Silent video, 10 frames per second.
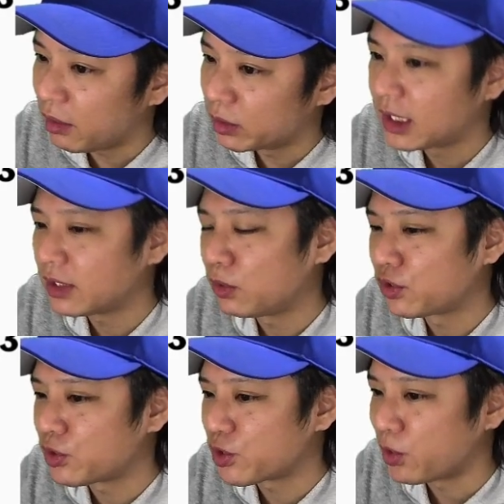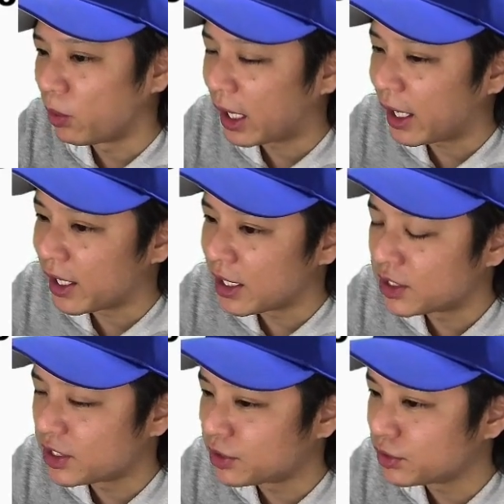えー、大瀬良投手の紹介
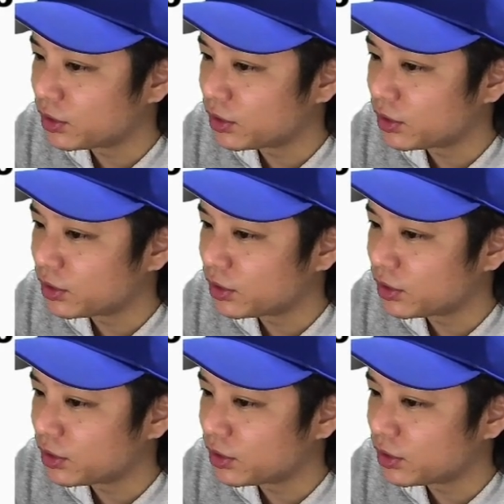しつ